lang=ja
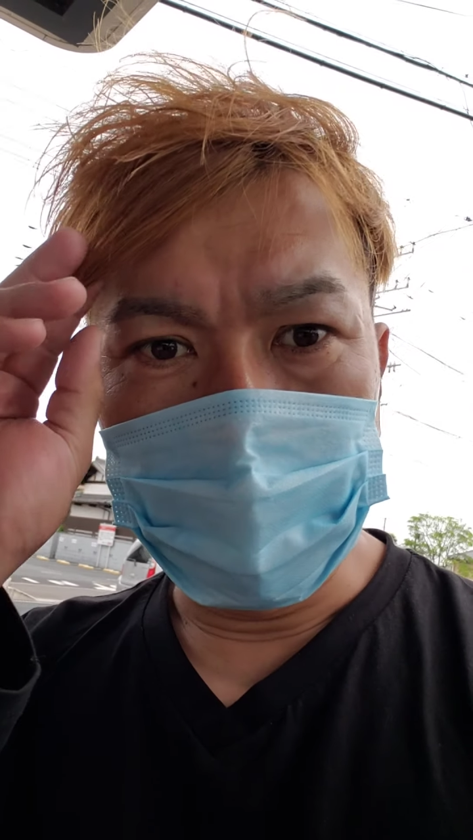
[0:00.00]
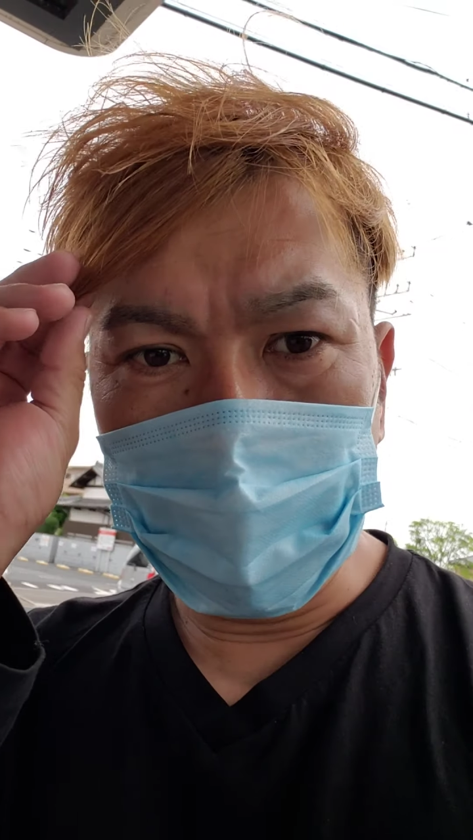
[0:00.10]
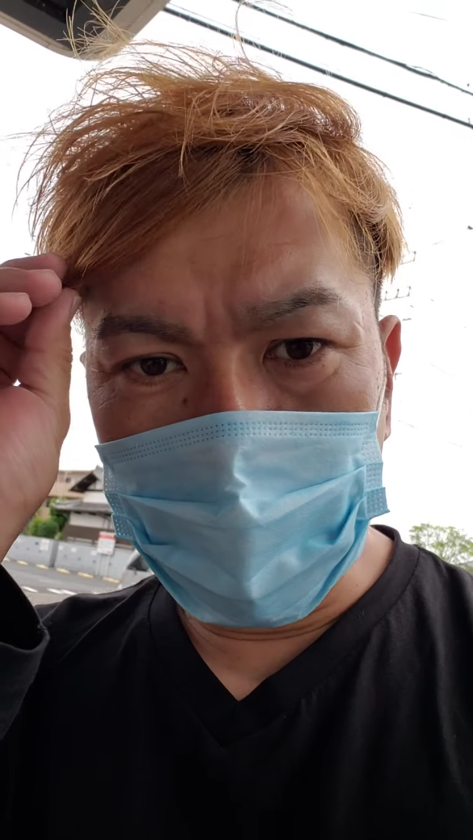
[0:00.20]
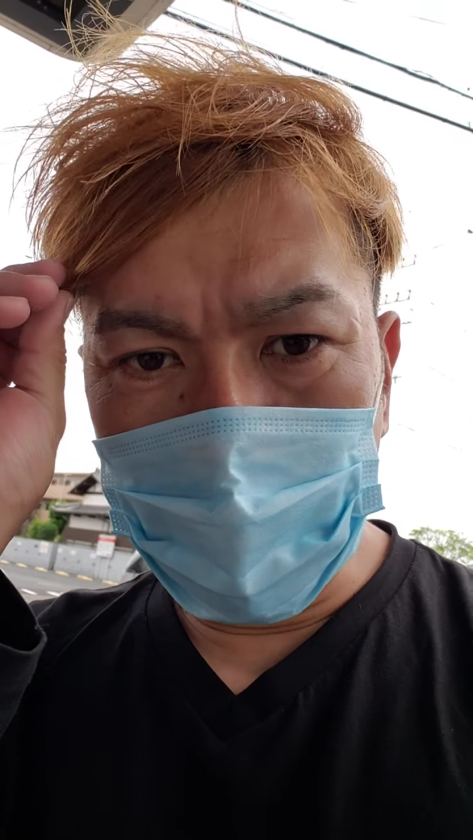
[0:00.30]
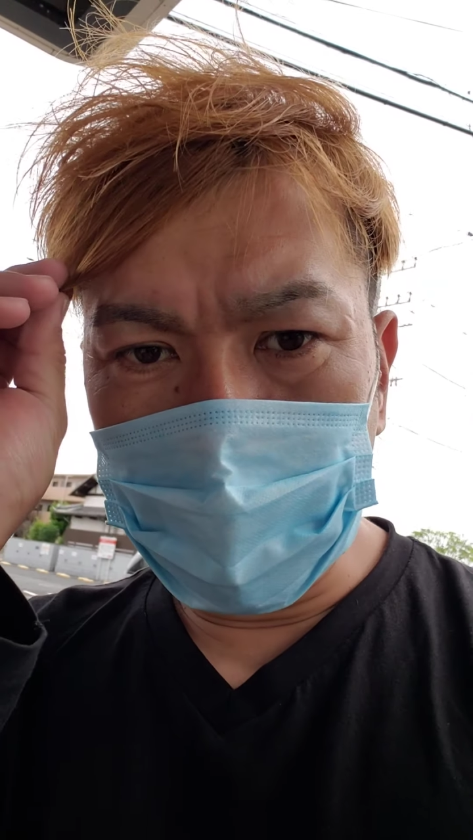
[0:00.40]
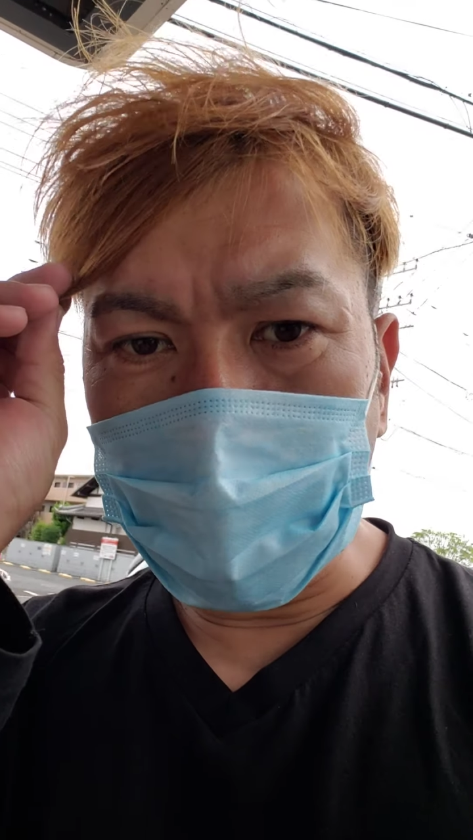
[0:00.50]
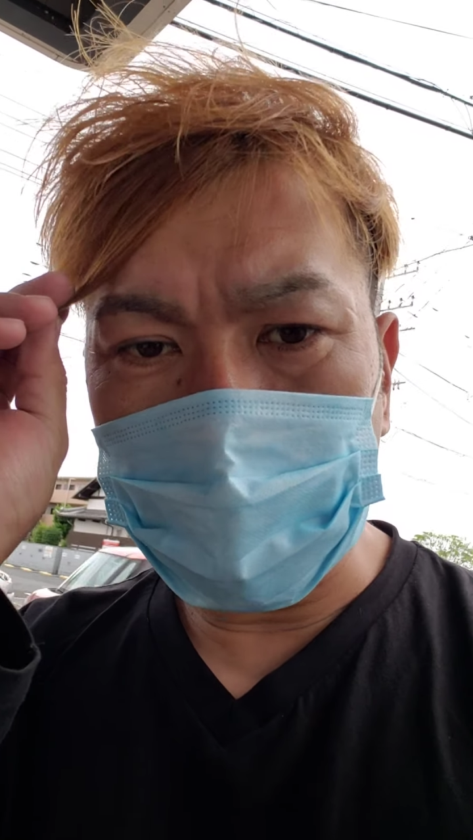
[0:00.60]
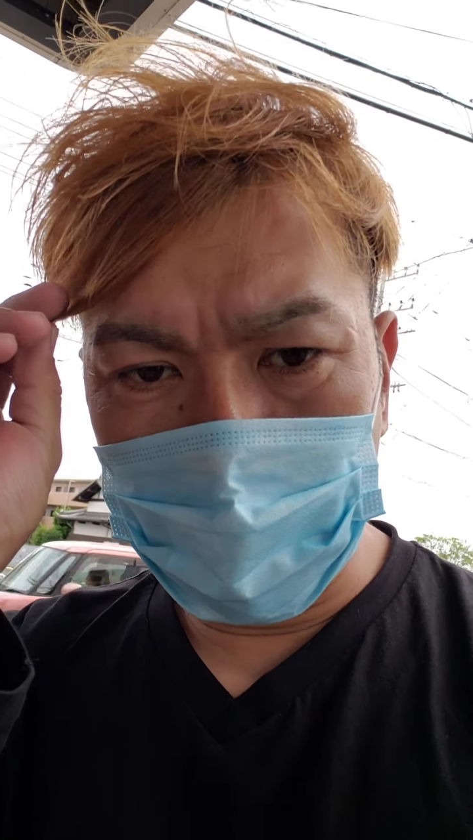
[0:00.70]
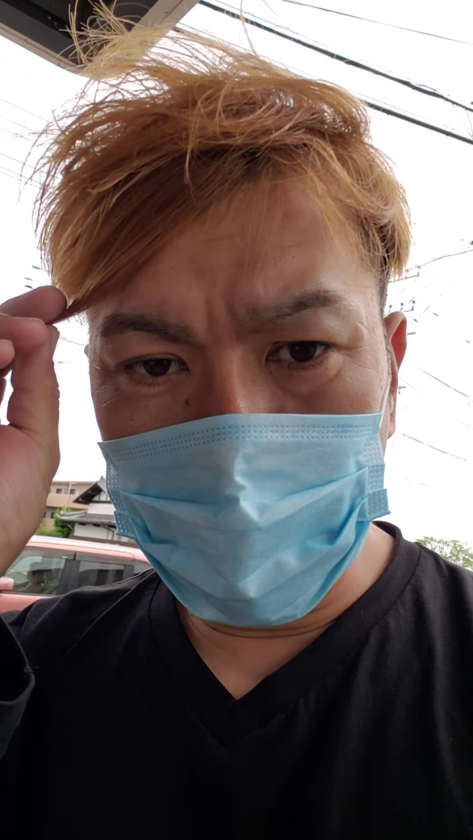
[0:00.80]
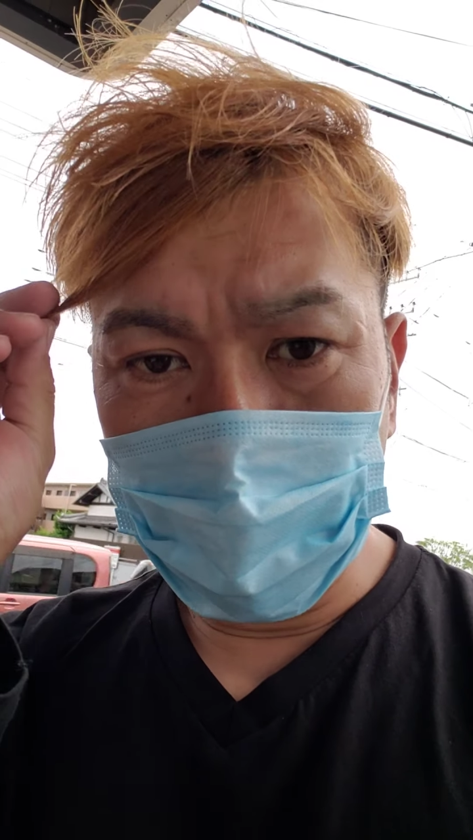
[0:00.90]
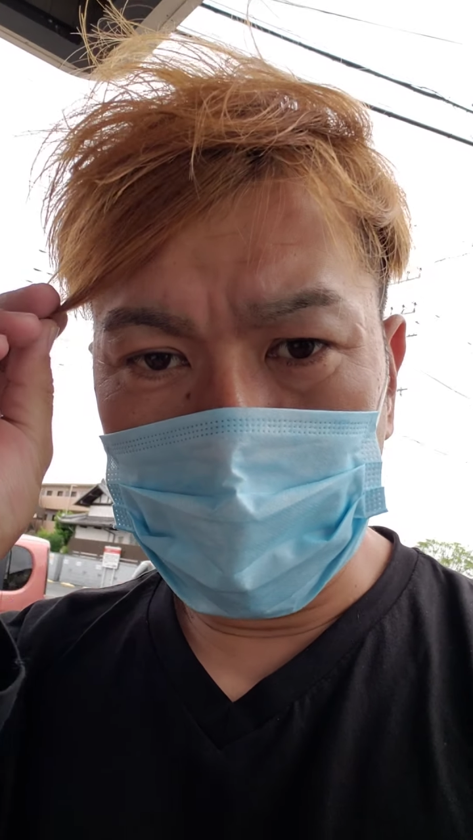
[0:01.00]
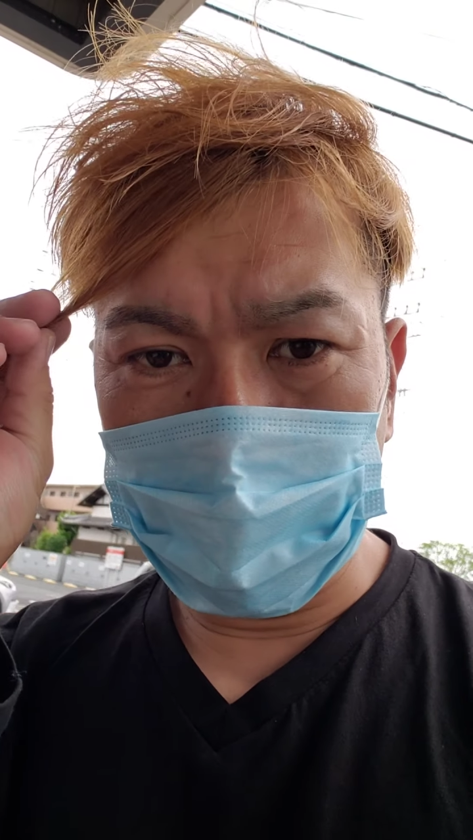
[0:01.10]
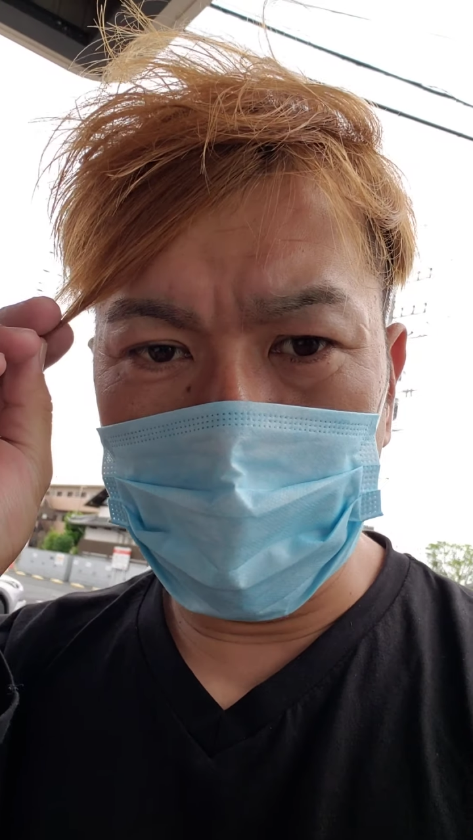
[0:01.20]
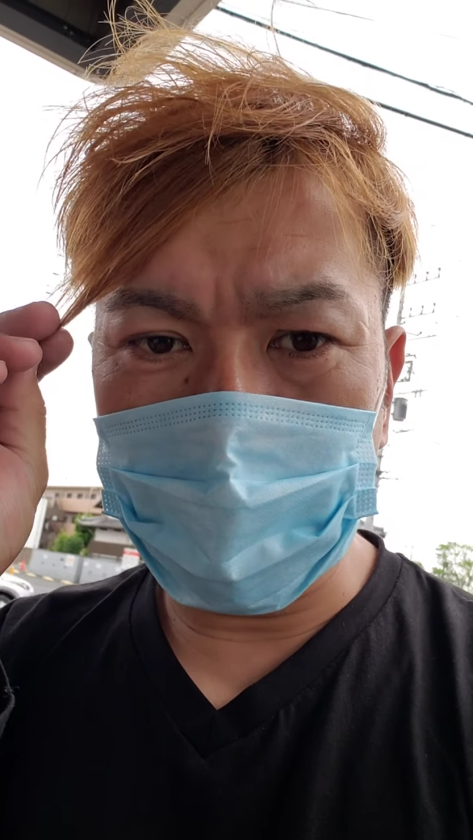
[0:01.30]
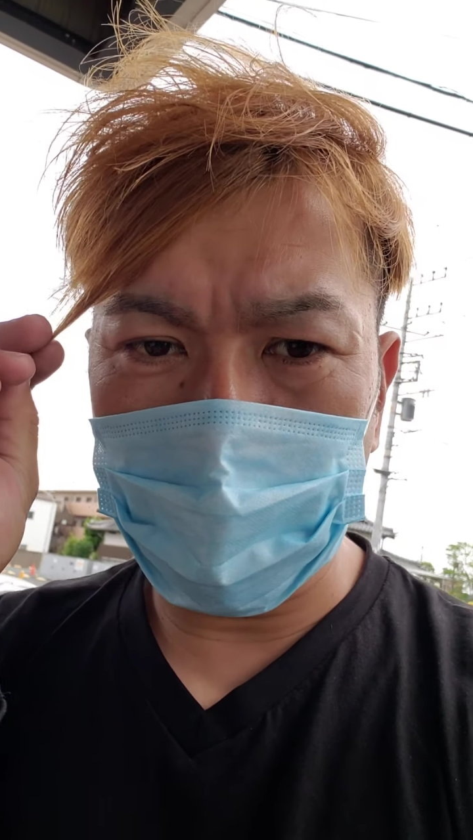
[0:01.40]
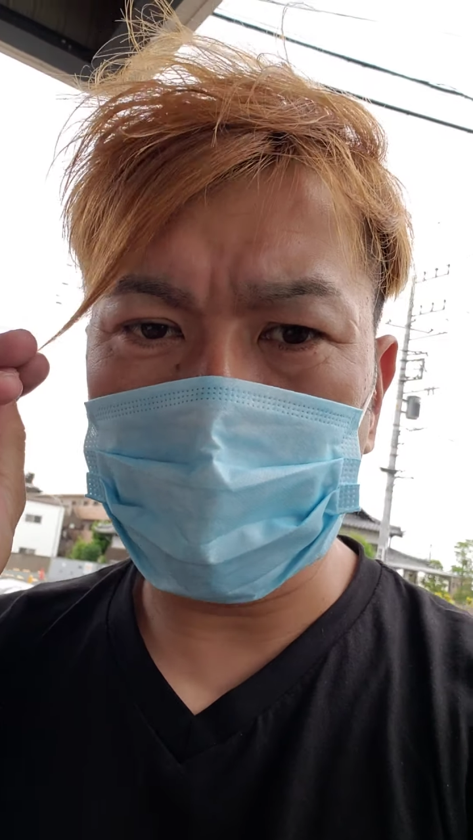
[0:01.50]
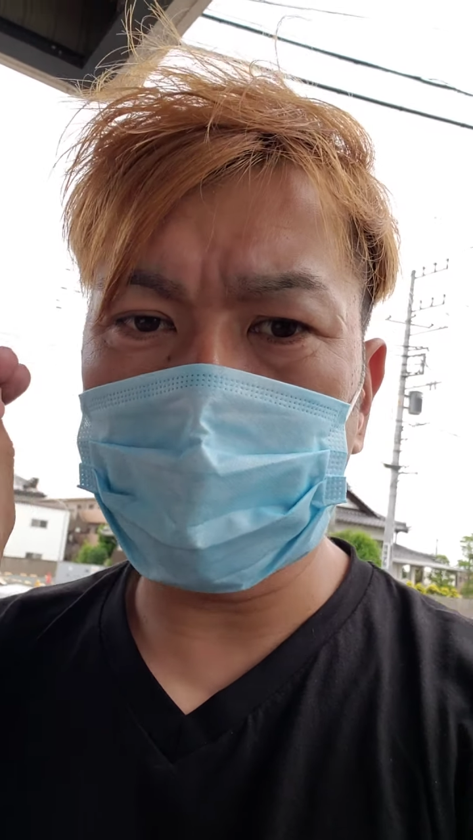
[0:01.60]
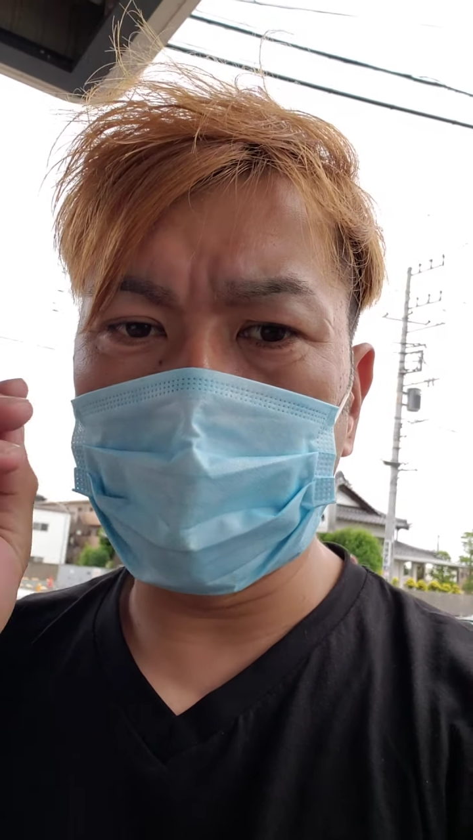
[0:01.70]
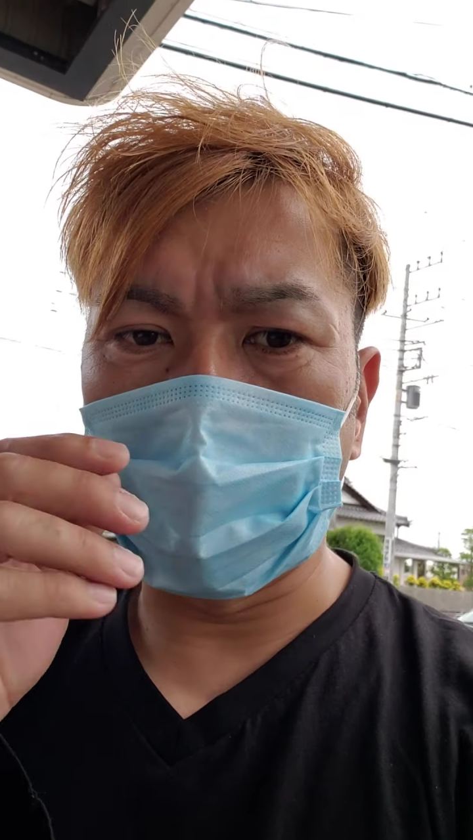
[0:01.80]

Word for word: ツイキャスツイキャスって